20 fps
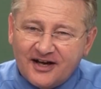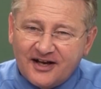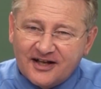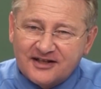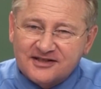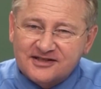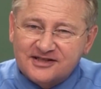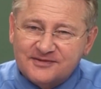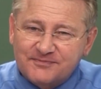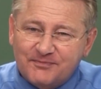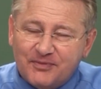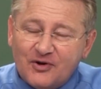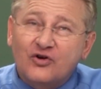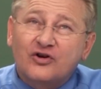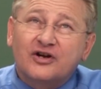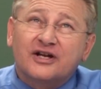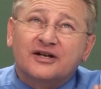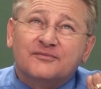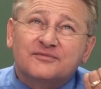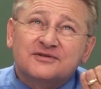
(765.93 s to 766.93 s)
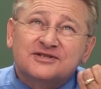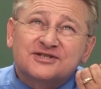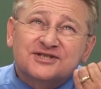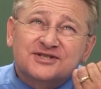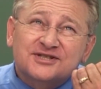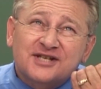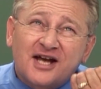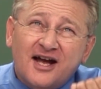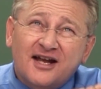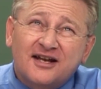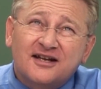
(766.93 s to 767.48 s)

zaman da bu sessizliği